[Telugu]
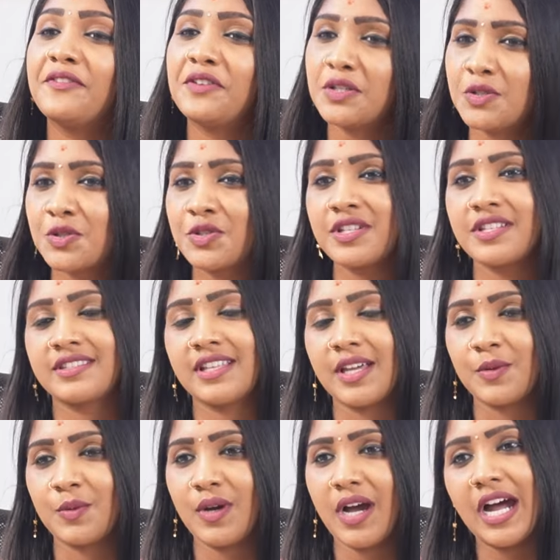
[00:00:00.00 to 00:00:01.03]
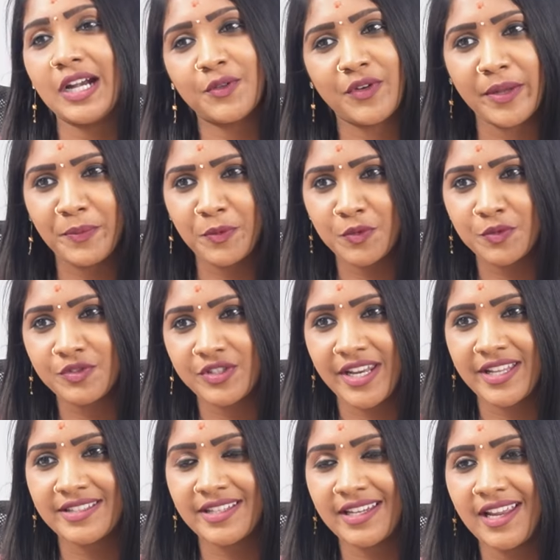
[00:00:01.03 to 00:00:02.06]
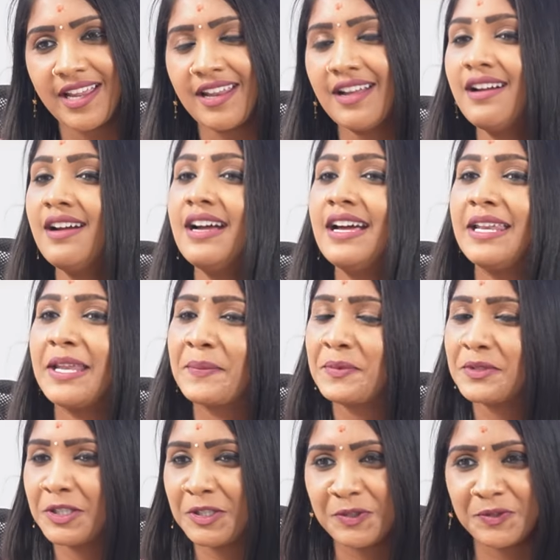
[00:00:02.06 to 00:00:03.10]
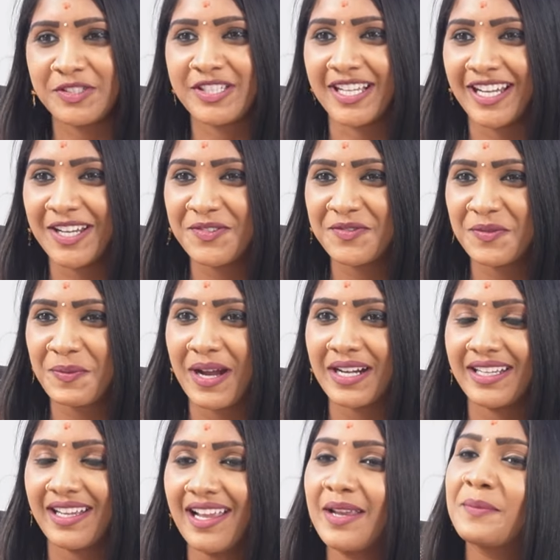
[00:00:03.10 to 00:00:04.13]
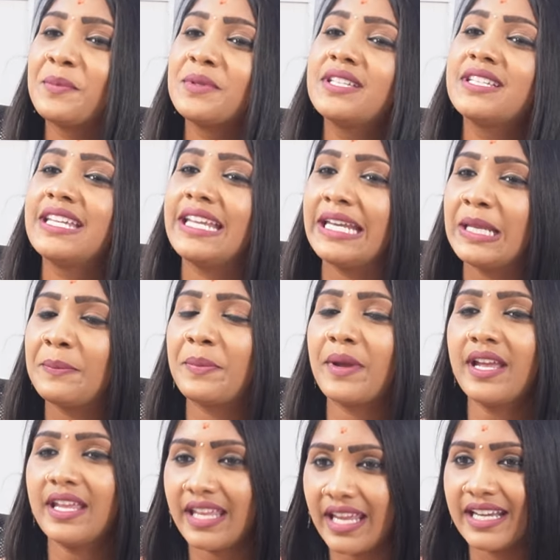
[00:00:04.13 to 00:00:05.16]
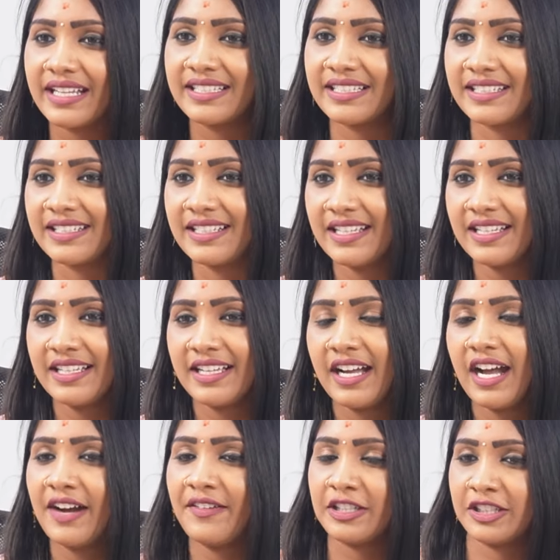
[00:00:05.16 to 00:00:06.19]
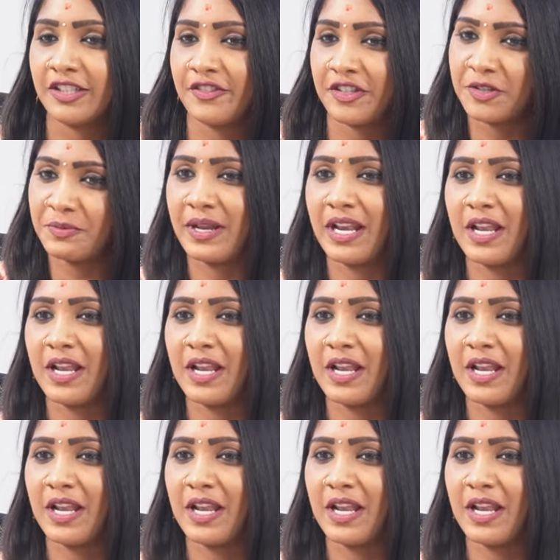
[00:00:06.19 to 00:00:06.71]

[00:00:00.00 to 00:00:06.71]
ఎవరు సృష్టిస్తారు అటువైపు జనసేననా లేకపోతే ఇటు జగన్ పార్టీయా లేకపోతే టీడీపీ ఏం సార్ ఆ వాతావరణం